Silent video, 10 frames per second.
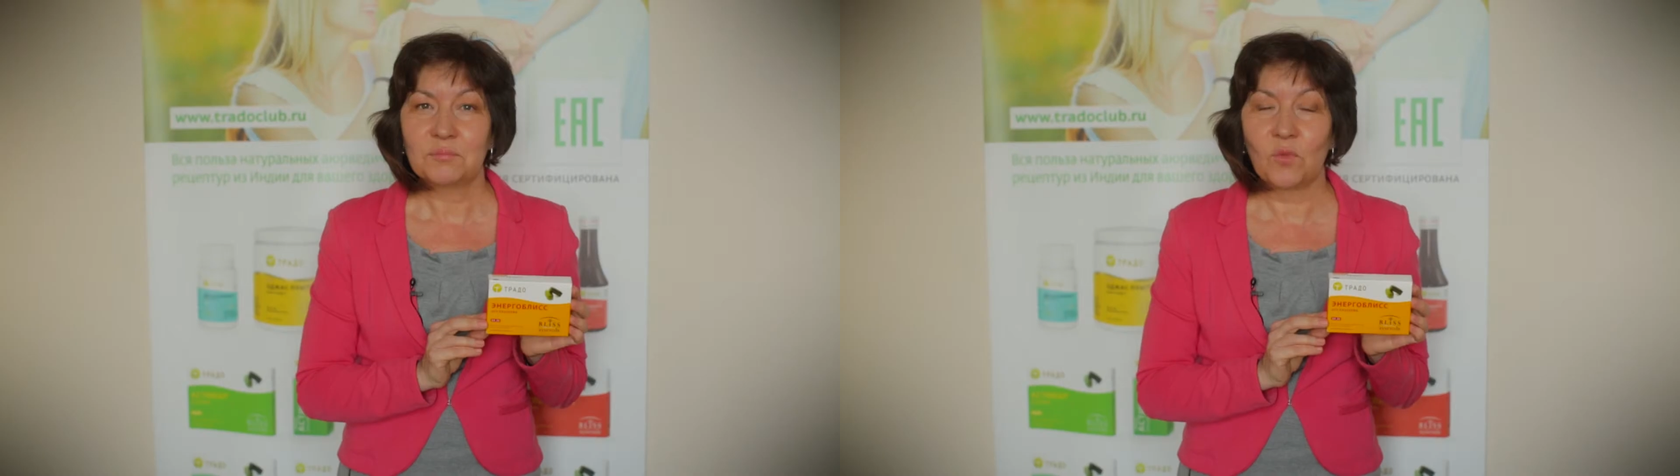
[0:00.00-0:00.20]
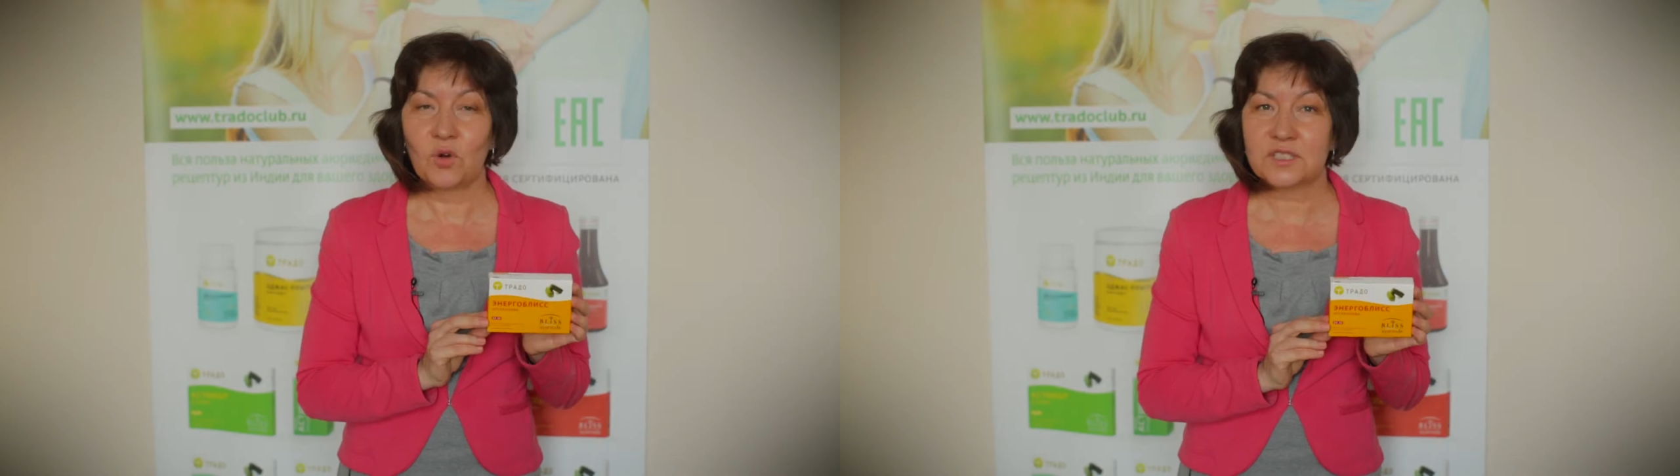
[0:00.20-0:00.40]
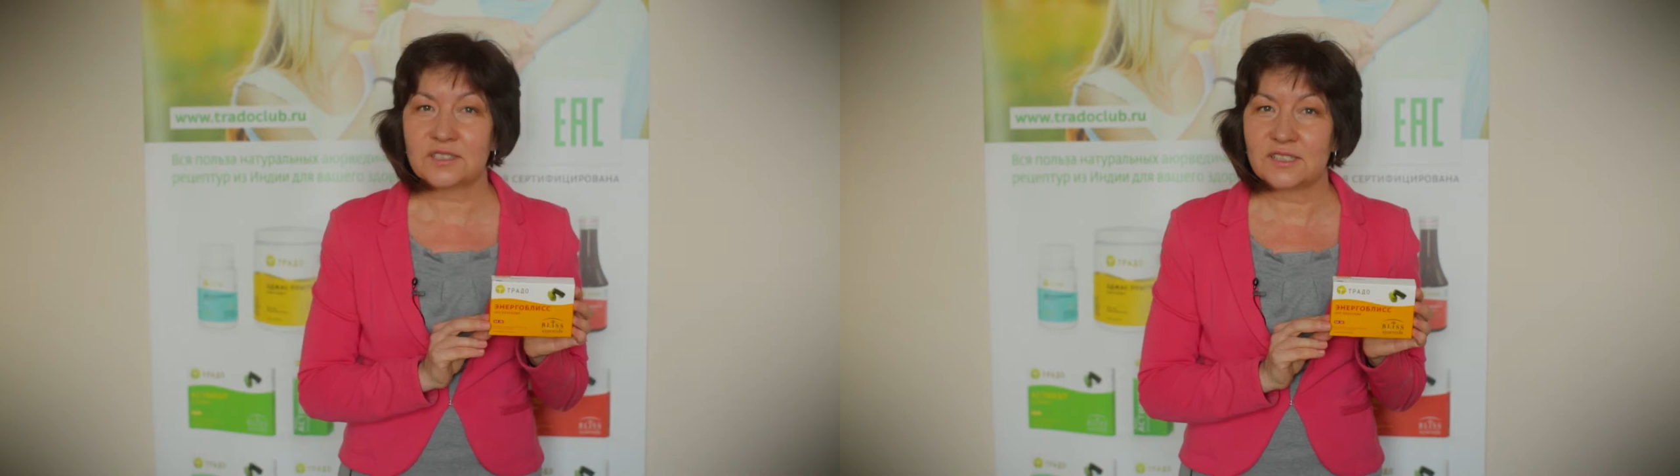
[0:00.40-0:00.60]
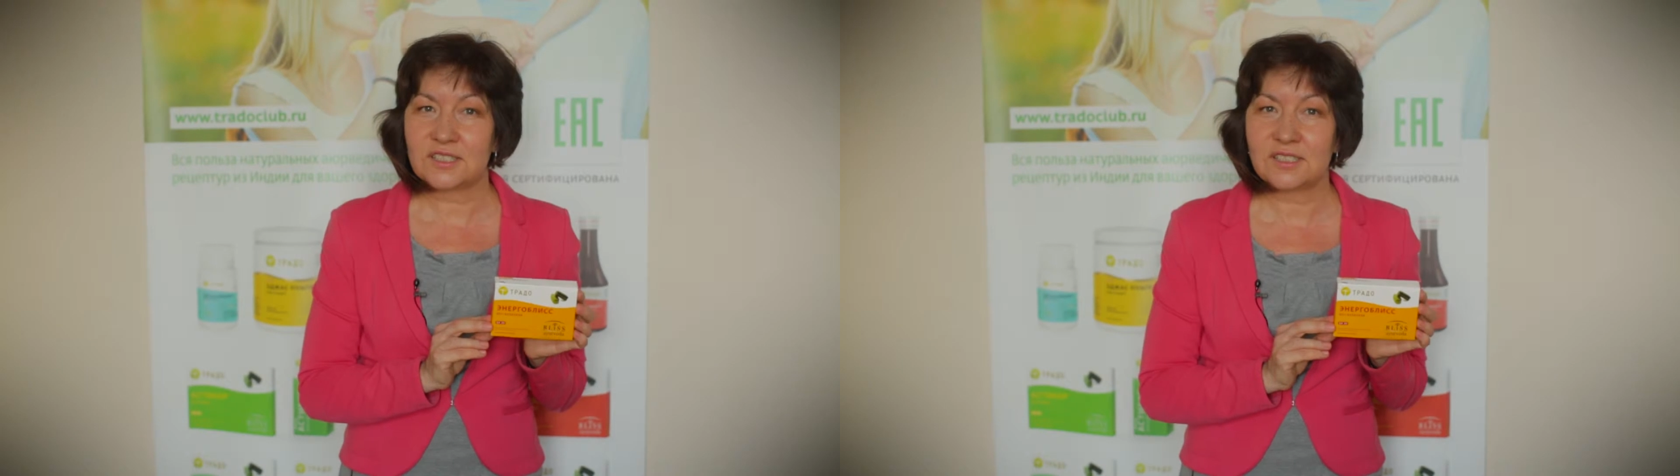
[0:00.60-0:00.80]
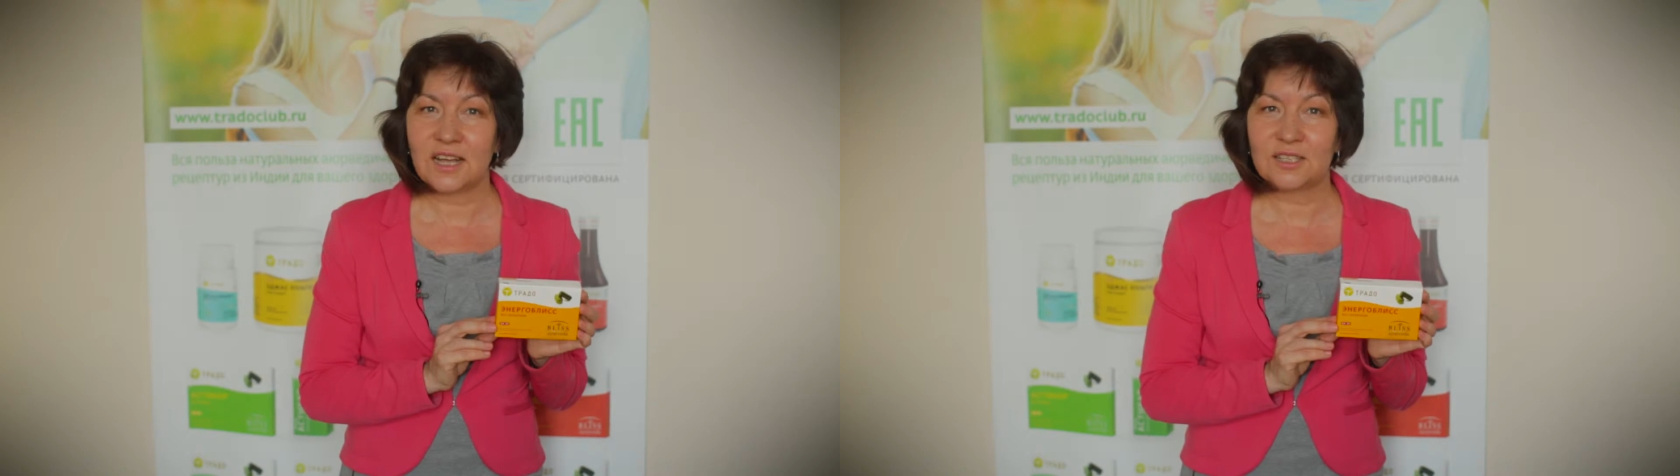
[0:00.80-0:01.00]
Мозг
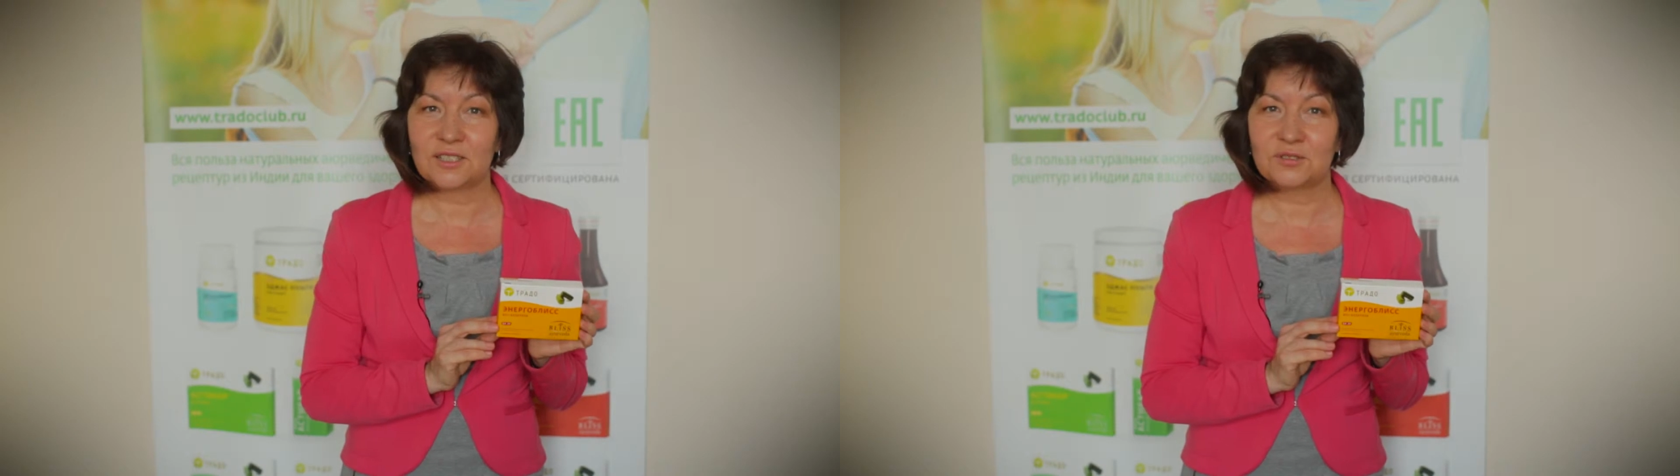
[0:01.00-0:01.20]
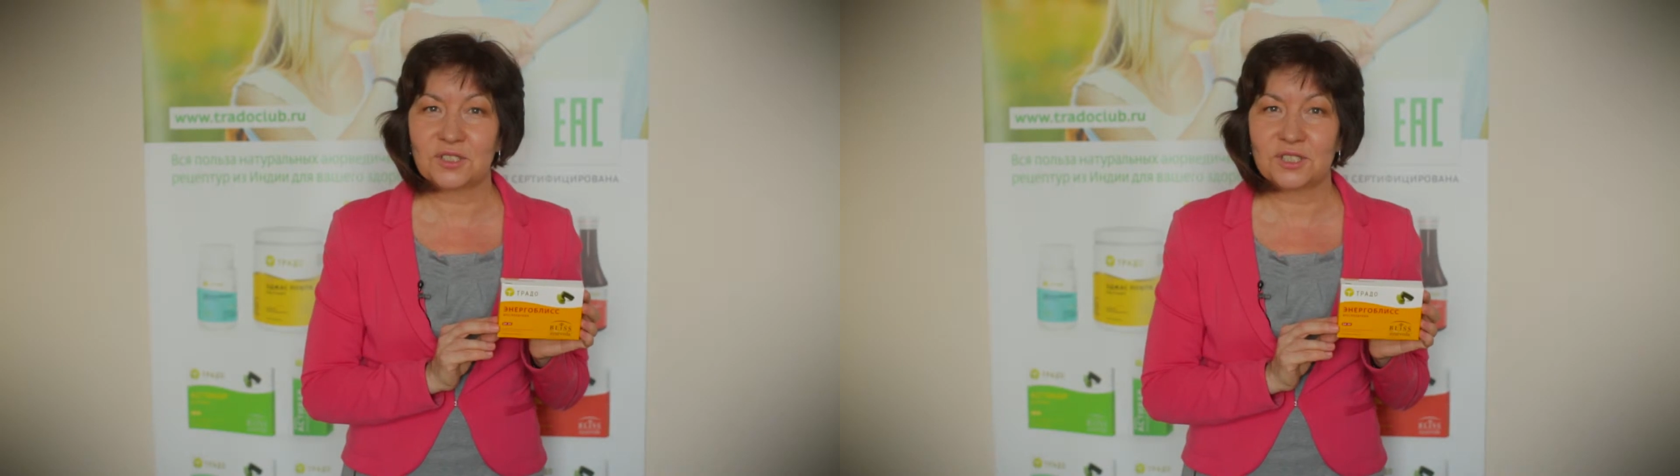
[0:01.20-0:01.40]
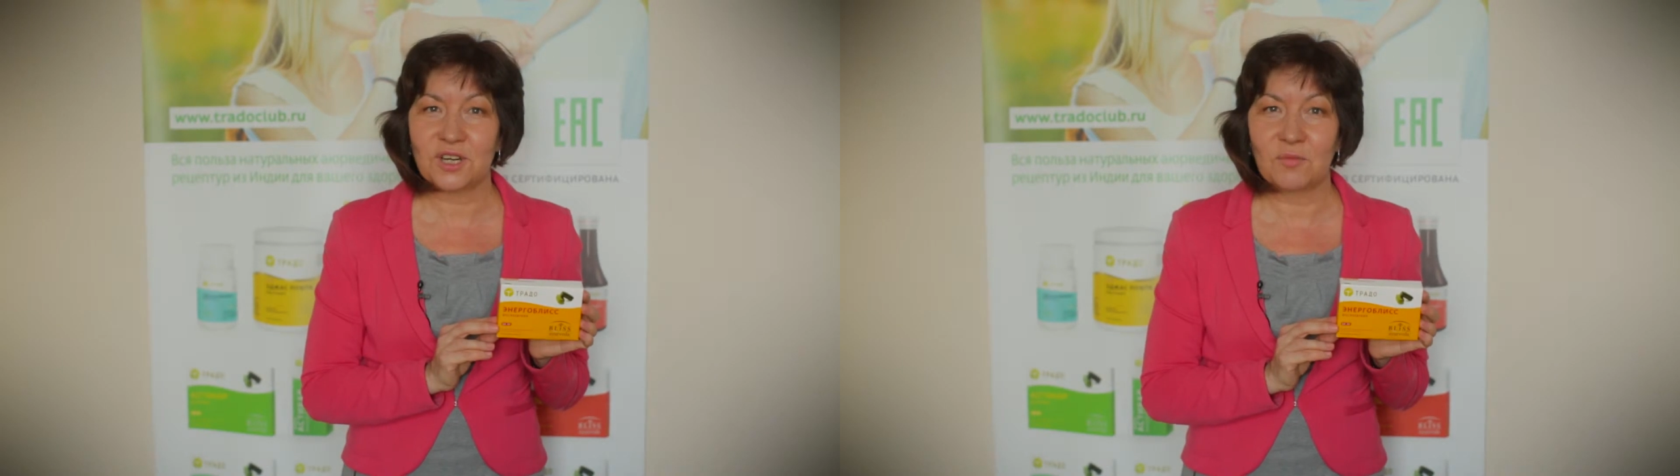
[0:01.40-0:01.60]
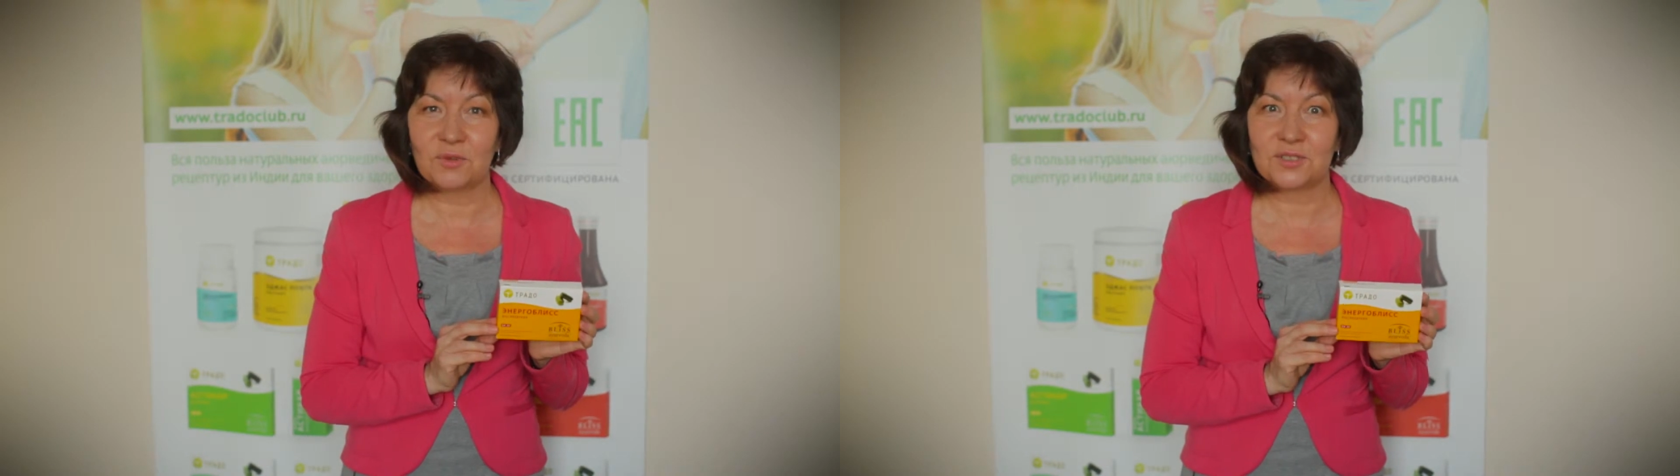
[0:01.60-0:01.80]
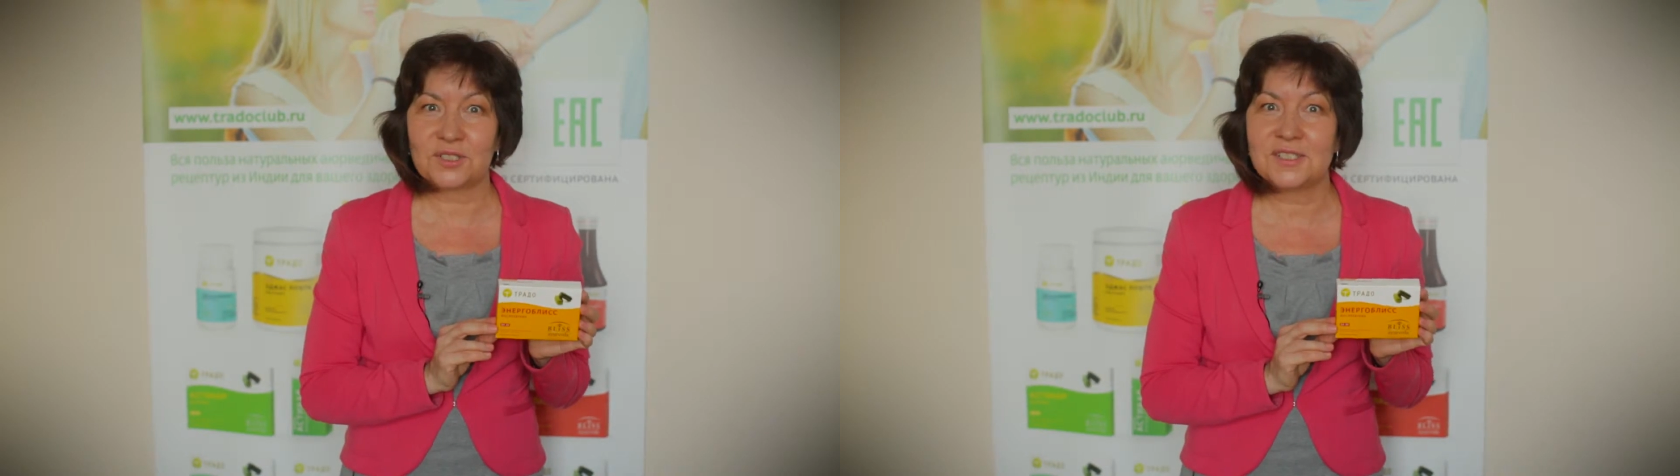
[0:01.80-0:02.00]
начинает лучше работать,